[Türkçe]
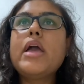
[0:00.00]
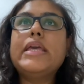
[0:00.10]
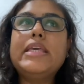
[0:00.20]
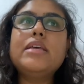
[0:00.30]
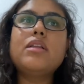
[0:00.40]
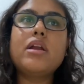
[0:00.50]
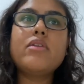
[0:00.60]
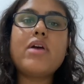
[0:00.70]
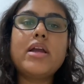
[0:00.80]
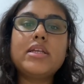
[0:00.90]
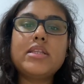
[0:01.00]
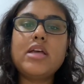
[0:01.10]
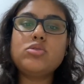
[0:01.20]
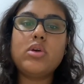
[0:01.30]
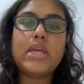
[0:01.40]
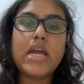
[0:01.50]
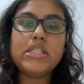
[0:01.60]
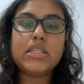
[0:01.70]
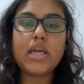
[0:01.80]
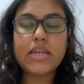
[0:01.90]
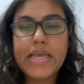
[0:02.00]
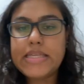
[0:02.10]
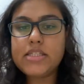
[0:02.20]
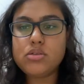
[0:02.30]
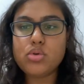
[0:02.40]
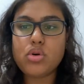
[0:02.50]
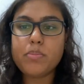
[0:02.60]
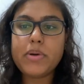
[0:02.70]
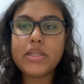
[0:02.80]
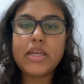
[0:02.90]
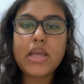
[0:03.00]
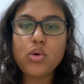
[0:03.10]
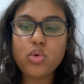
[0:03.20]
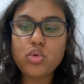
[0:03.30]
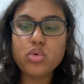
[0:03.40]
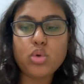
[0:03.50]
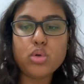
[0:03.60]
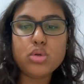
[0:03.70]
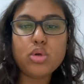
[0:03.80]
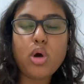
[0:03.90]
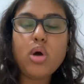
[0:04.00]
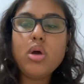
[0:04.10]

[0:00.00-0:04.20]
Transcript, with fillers: İki yıl ara verdikten sonra gerçekten ne istiyorum, bana ne uygun oluyor